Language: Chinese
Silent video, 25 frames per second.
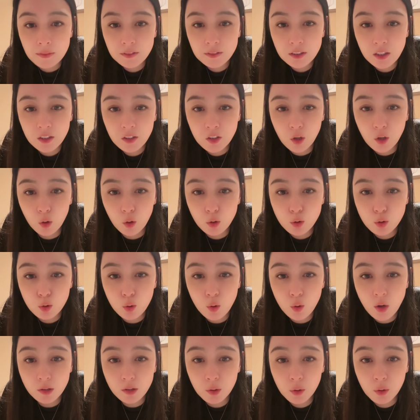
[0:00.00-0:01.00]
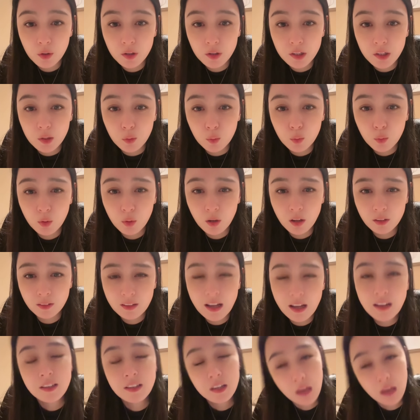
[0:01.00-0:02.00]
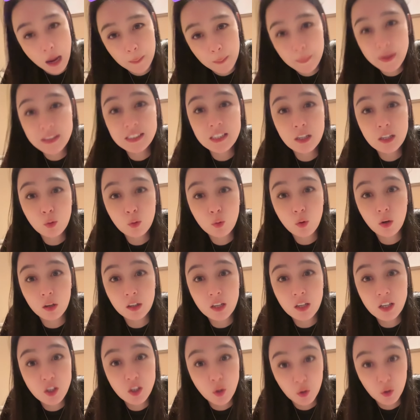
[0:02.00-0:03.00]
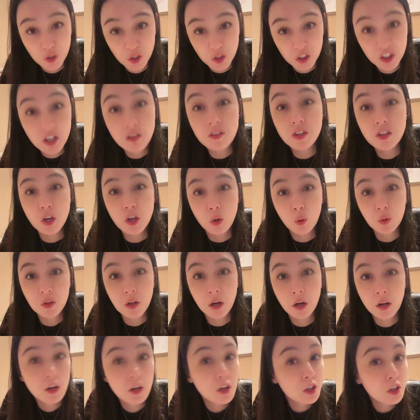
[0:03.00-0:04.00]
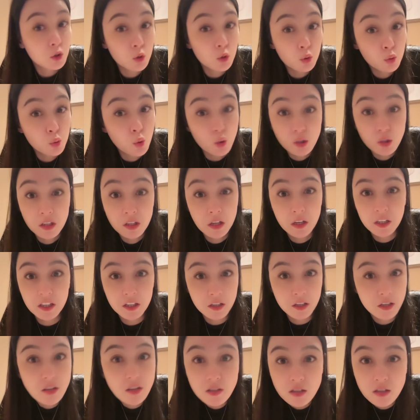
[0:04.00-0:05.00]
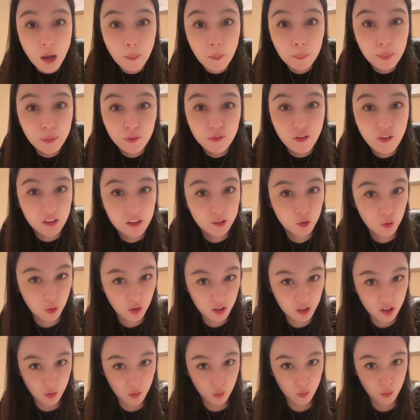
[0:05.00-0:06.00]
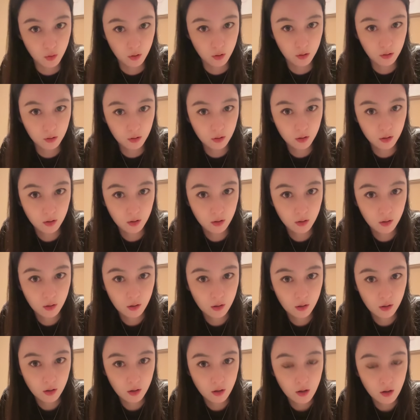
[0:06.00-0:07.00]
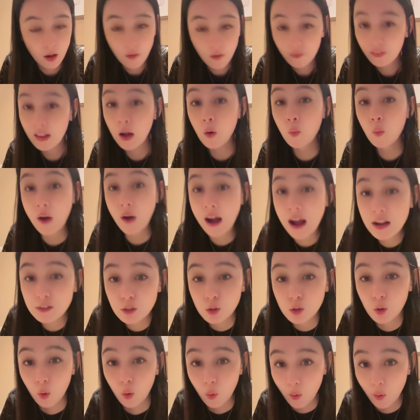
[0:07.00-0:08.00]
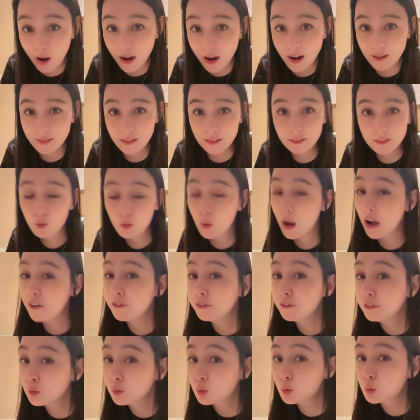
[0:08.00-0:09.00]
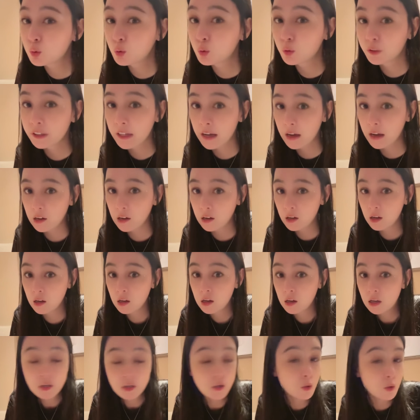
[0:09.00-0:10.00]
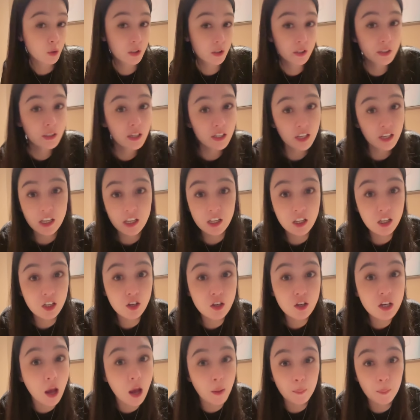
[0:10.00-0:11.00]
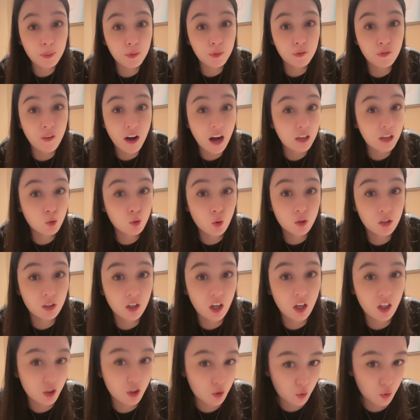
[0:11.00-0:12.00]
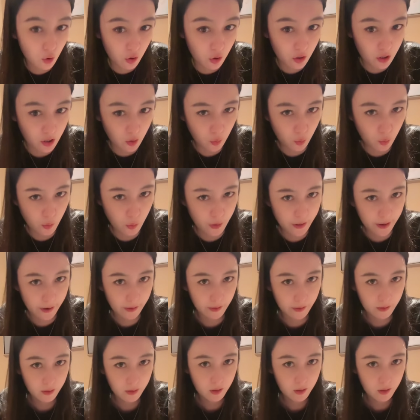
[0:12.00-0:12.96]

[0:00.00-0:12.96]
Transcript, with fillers: 真牛，说话都有礼物，那你还没见过更有更牛的？就坐在那里一言不发都有礼物，那我还说话呢，我还付出呢。有些人的一言不发坐在那里就有礼物呢，